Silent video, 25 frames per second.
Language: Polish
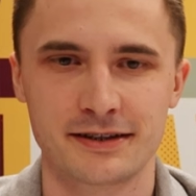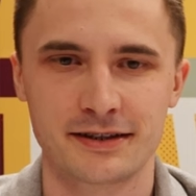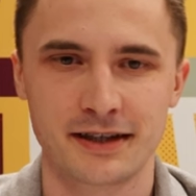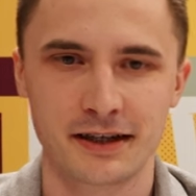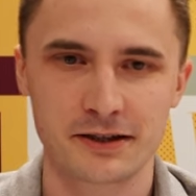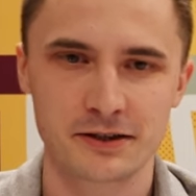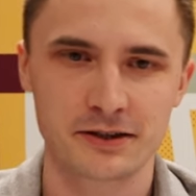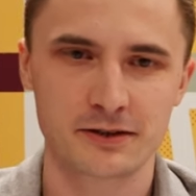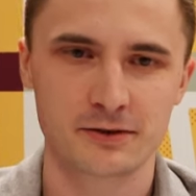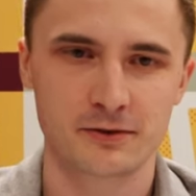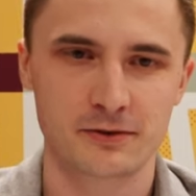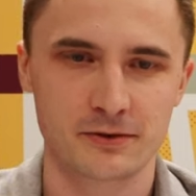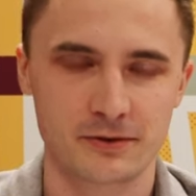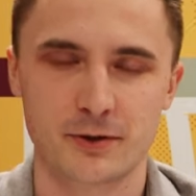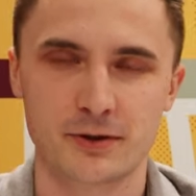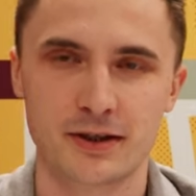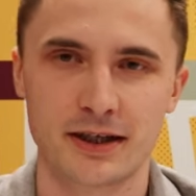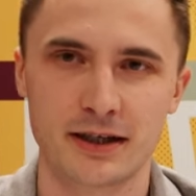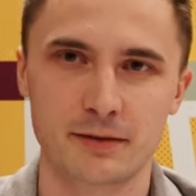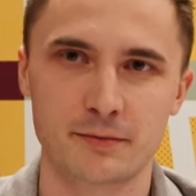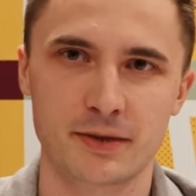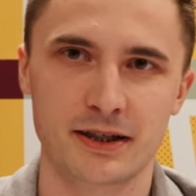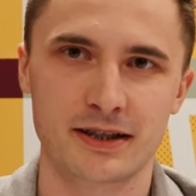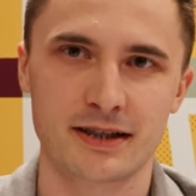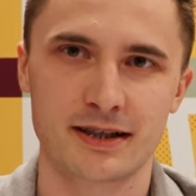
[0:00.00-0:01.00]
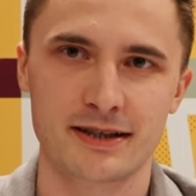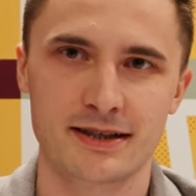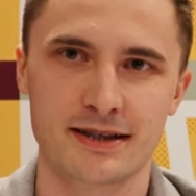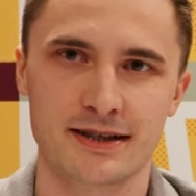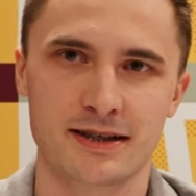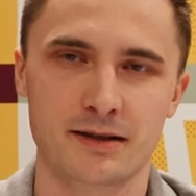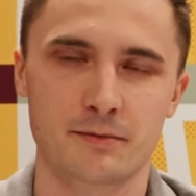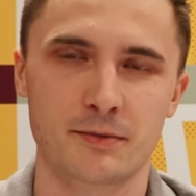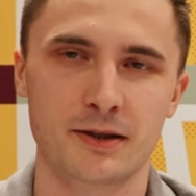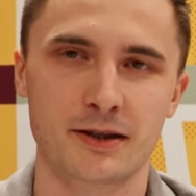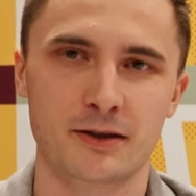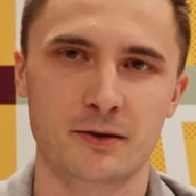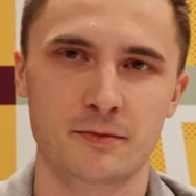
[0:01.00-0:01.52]
inaczej, no to dajemy klasę z
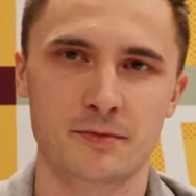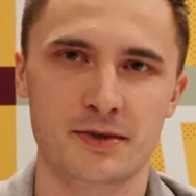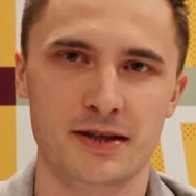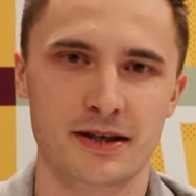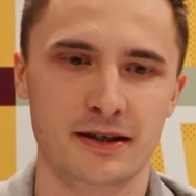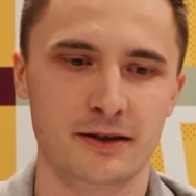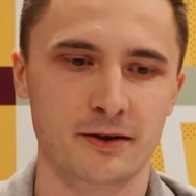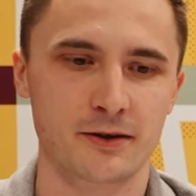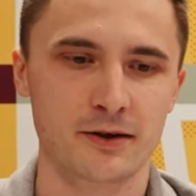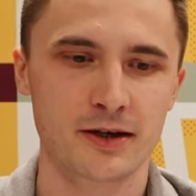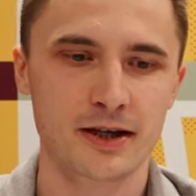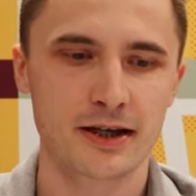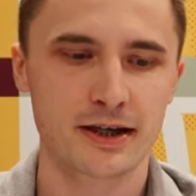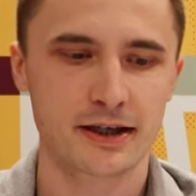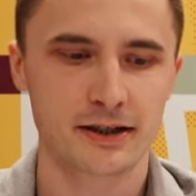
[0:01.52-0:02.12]
labelką 0.